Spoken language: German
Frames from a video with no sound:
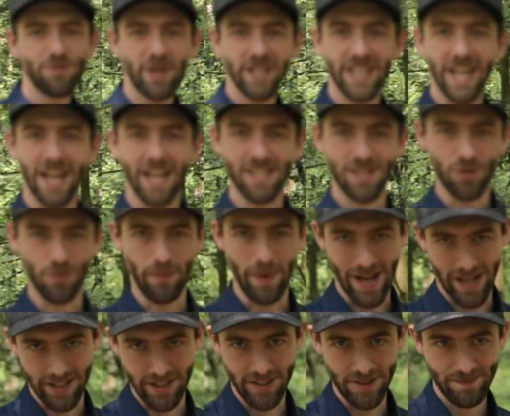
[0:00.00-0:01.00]
man da also
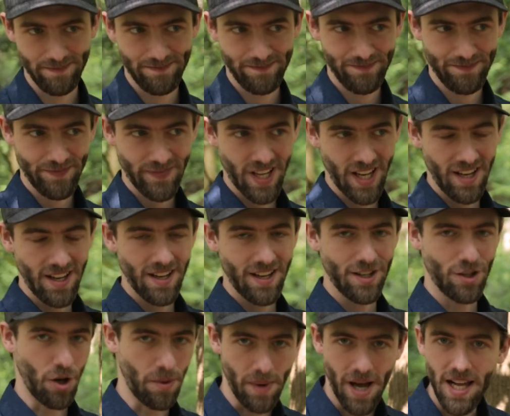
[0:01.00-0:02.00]
machen?
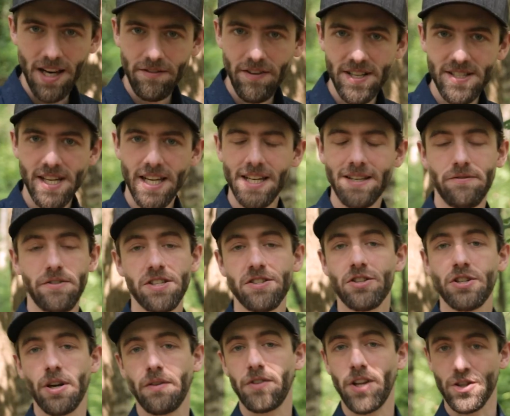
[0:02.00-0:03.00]
Normalerweise geht die
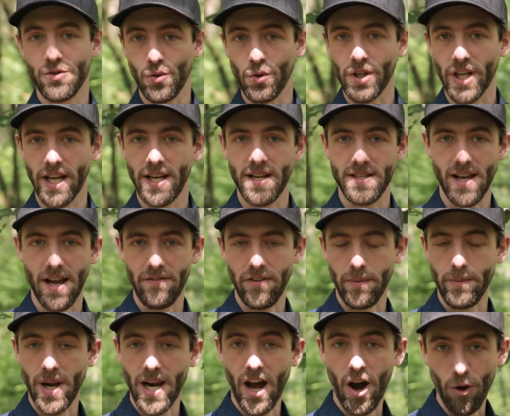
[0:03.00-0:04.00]
Wissenschaft ja so dran, es
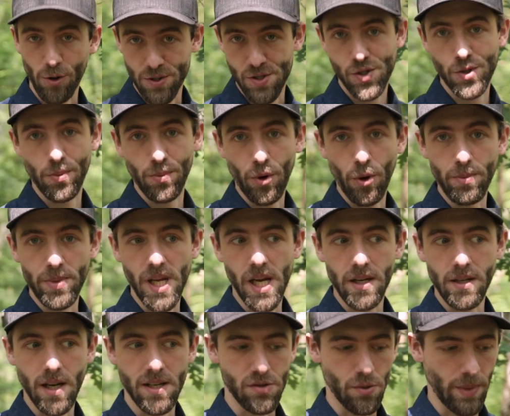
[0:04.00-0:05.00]
einfach mal
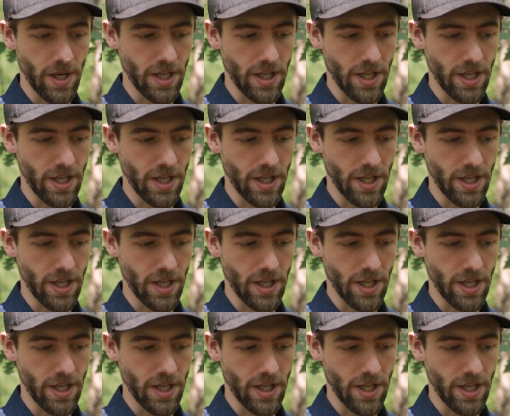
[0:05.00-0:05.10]
auszuprobieren. Also